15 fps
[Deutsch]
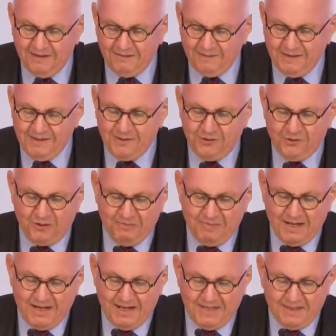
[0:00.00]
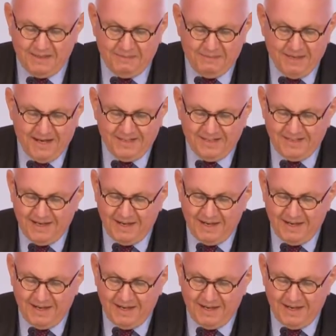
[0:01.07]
Wenn Sie schon mal eine, bei einer